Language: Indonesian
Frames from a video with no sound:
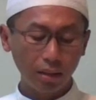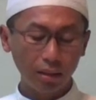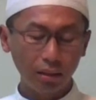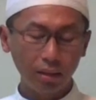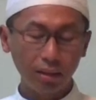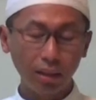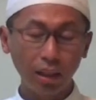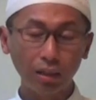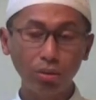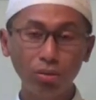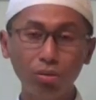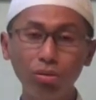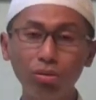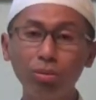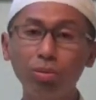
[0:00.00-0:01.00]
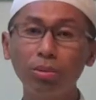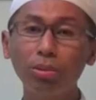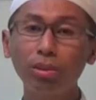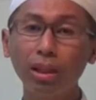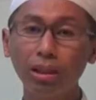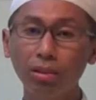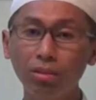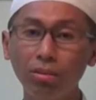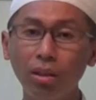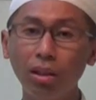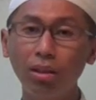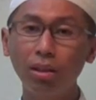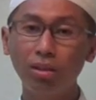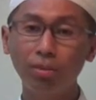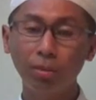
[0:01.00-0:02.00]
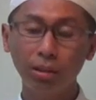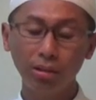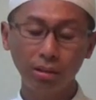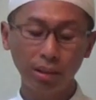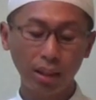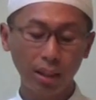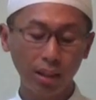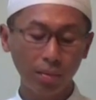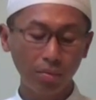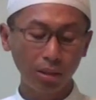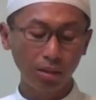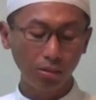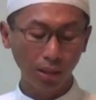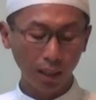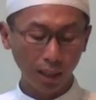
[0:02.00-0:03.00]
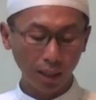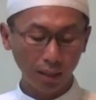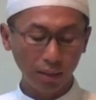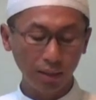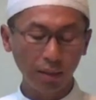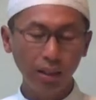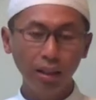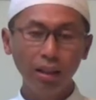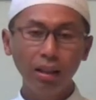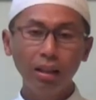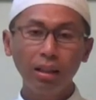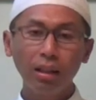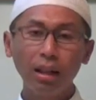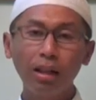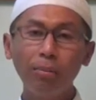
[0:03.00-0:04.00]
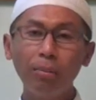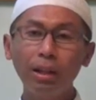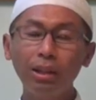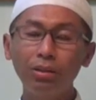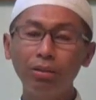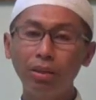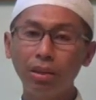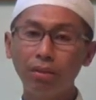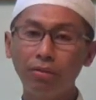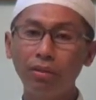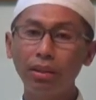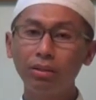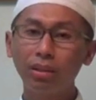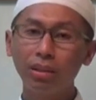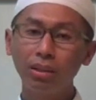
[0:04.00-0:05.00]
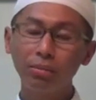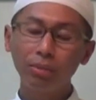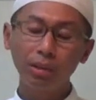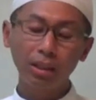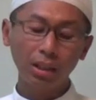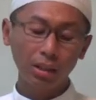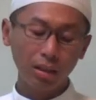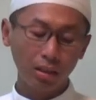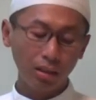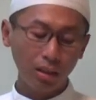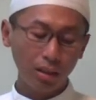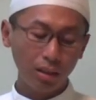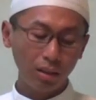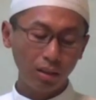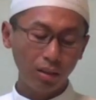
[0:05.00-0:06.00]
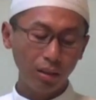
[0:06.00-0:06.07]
eh, 171 Allah Subhanahu wa taala mengulang lagi apa itu yang fadl diberikan Allah?